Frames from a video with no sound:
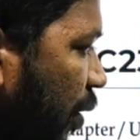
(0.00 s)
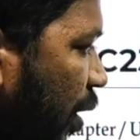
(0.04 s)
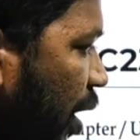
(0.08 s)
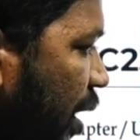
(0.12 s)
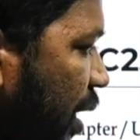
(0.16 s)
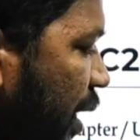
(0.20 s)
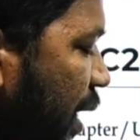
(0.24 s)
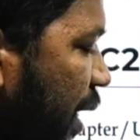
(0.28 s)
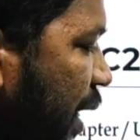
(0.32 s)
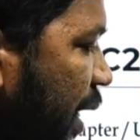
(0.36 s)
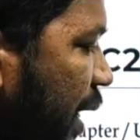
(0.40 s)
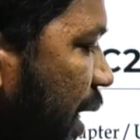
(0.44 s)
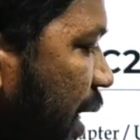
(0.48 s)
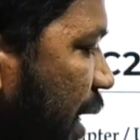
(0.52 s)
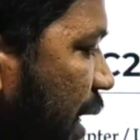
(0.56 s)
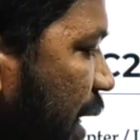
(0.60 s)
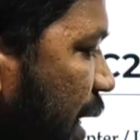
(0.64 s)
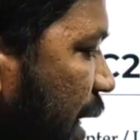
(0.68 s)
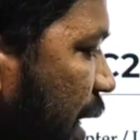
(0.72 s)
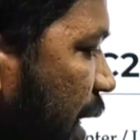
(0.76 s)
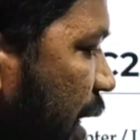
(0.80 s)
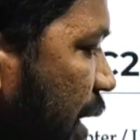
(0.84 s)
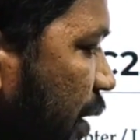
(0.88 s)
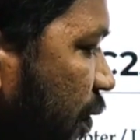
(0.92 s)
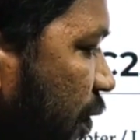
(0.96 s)
మనం ఆల్రెడీ
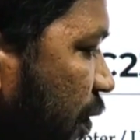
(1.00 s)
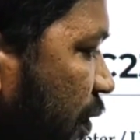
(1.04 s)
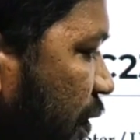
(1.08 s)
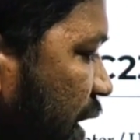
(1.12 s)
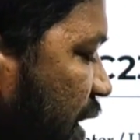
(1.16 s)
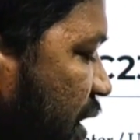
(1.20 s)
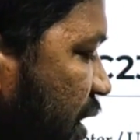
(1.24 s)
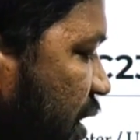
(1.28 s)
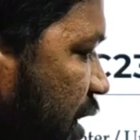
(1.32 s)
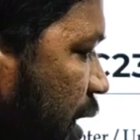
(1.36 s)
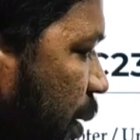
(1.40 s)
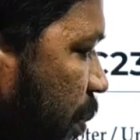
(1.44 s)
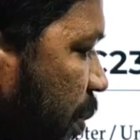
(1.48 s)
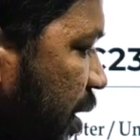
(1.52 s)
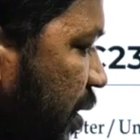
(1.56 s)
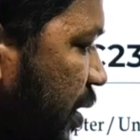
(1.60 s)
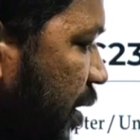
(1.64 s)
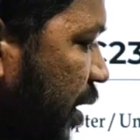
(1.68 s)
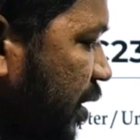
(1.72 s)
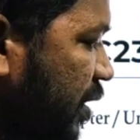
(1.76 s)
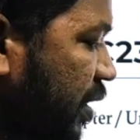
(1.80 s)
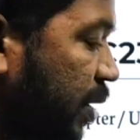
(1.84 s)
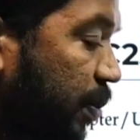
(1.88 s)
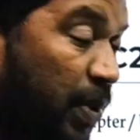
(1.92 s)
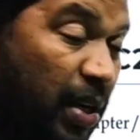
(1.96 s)
ఈ ఫస్ట్
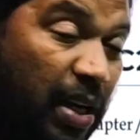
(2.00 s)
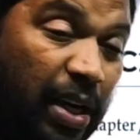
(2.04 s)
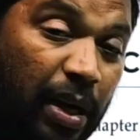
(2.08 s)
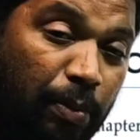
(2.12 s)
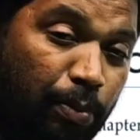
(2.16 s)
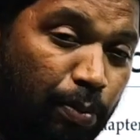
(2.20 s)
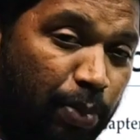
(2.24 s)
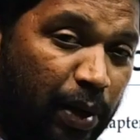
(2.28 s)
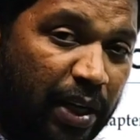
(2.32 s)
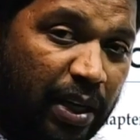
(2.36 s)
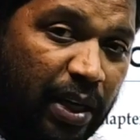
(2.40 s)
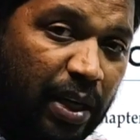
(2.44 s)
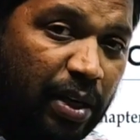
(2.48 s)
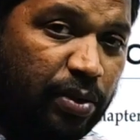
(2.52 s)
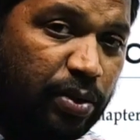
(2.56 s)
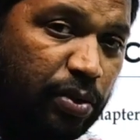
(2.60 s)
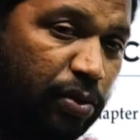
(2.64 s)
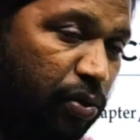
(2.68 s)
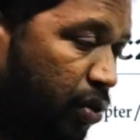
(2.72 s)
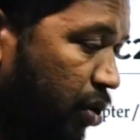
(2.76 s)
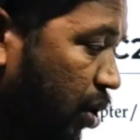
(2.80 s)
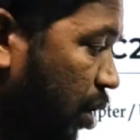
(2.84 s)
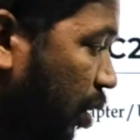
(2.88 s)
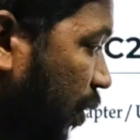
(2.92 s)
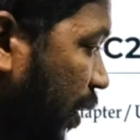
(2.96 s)
చాప్టర్ థర్డ్ చాప్టర్ కంప్లీట్ గా
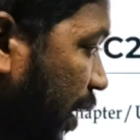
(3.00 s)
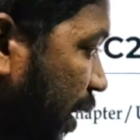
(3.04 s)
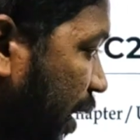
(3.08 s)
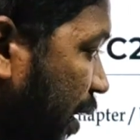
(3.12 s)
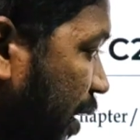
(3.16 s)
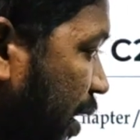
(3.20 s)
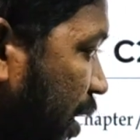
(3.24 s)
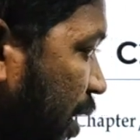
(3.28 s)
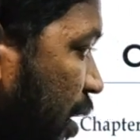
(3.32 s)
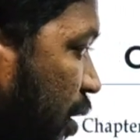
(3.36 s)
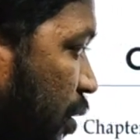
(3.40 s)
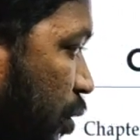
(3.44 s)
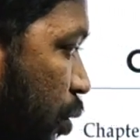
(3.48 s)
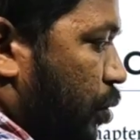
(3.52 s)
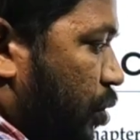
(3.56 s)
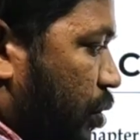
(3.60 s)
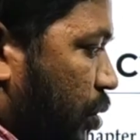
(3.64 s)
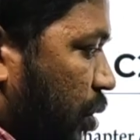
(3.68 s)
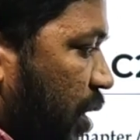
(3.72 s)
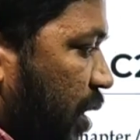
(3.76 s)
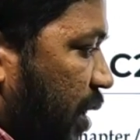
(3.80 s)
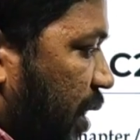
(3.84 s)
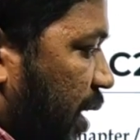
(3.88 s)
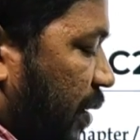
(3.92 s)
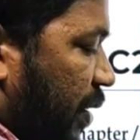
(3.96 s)
చూసుకోవాలి
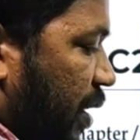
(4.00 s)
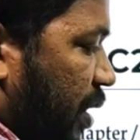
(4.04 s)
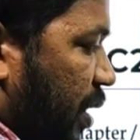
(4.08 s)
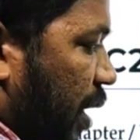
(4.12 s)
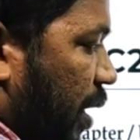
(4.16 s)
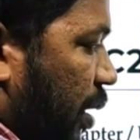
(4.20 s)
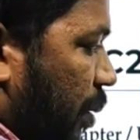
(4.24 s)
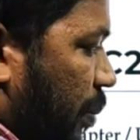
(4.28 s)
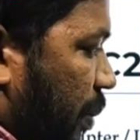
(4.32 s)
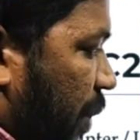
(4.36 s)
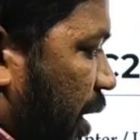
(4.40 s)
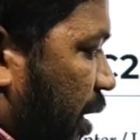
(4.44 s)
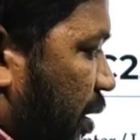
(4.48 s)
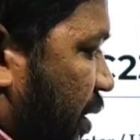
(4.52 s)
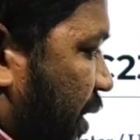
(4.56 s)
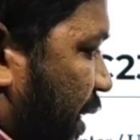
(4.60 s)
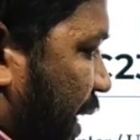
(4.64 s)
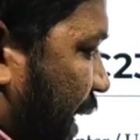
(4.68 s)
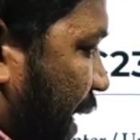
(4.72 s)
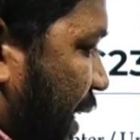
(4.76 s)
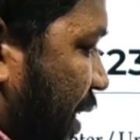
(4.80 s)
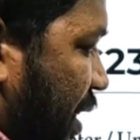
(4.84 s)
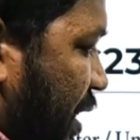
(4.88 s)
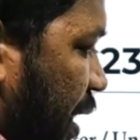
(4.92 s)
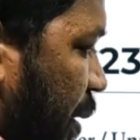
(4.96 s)
చూసుకున్న తర్వాత మీరు
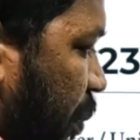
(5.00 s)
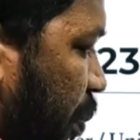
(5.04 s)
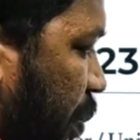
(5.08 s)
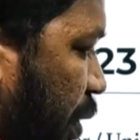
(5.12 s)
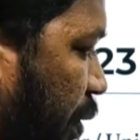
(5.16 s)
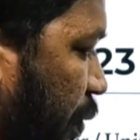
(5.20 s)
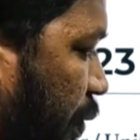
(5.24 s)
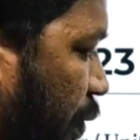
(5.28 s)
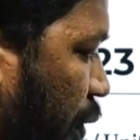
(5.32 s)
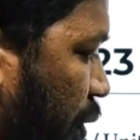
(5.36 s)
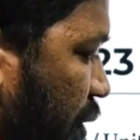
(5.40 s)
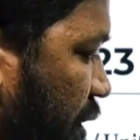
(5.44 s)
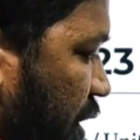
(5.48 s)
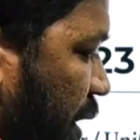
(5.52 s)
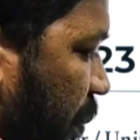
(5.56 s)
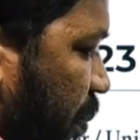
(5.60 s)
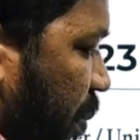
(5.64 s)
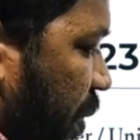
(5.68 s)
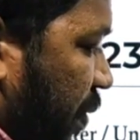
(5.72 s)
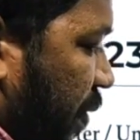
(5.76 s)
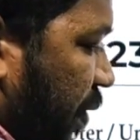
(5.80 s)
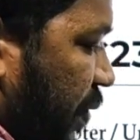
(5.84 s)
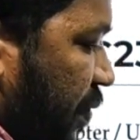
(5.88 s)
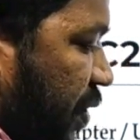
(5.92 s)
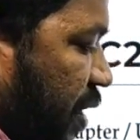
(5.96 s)
సెకండ్ చాప్టర్ ఫోర్త్
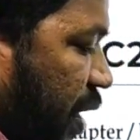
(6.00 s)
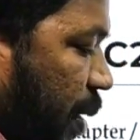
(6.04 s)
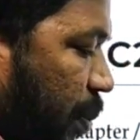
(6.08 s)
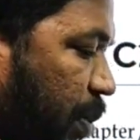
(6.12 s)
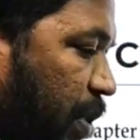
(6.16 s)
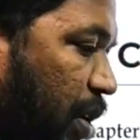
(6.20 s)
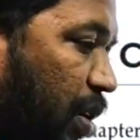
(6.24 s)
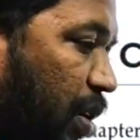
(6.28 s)
చాప్టర్ ఫిఫ్త్